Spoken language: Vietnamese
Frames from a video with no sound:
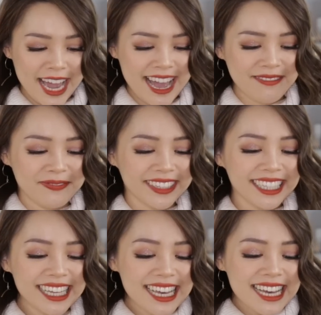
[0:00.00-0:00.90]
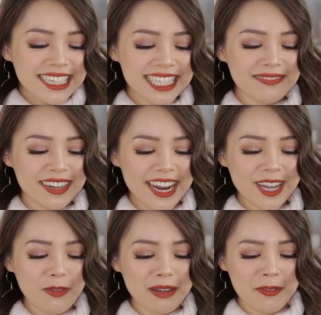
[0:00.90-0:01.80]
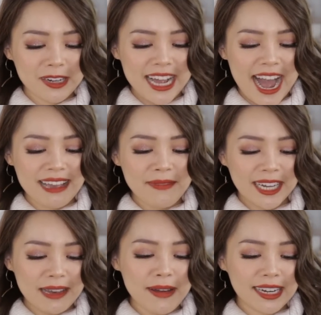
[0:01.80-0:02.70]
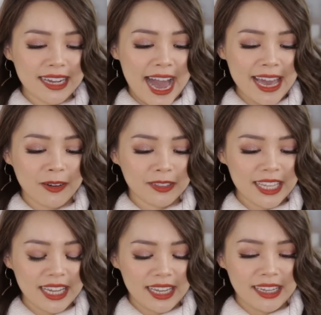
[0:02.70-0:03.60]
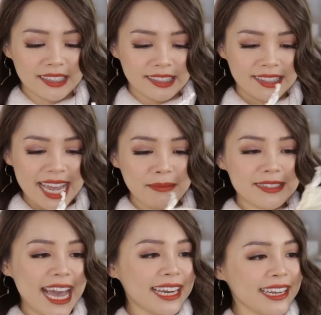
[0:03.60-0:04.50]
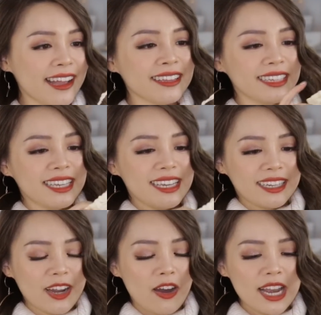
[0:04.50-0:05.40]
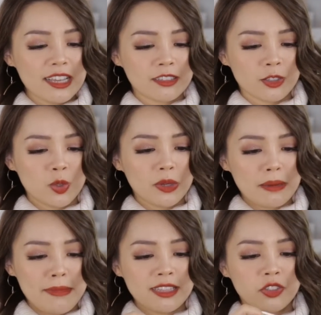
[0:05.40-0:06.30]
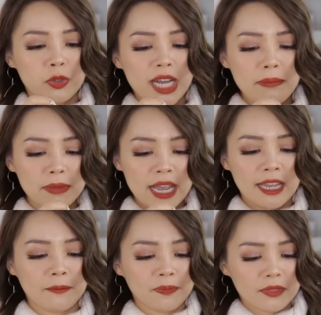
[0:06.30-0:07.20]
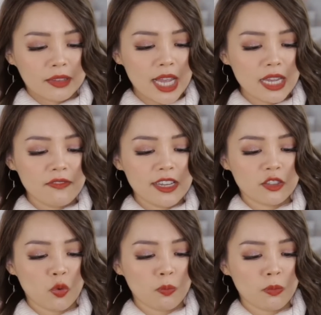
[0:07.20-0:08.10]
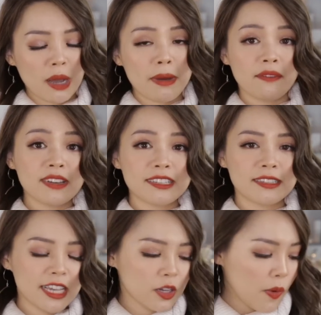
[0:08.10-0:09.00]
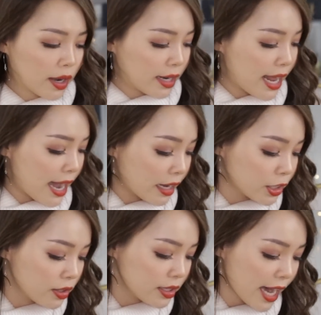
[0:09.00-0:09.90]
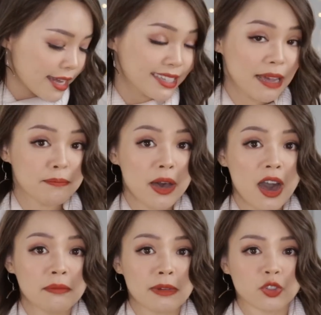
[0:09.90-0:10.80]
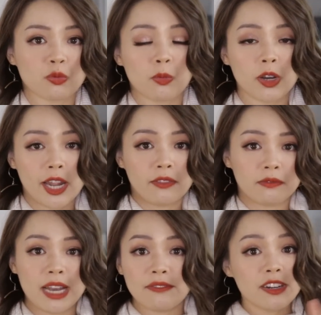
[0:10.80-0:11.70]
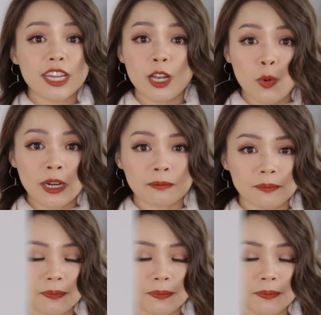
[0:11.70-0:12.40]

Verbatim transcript: thêm nhưng mà đây cũng là một cái mà các bạn gái có thể xem xét nhá đó là sử dụng cái menstrual cup này thay vì dùng ờ, băng vệ sinh hoặc là những cái tampon mà dùng một lần là vứt đi luôn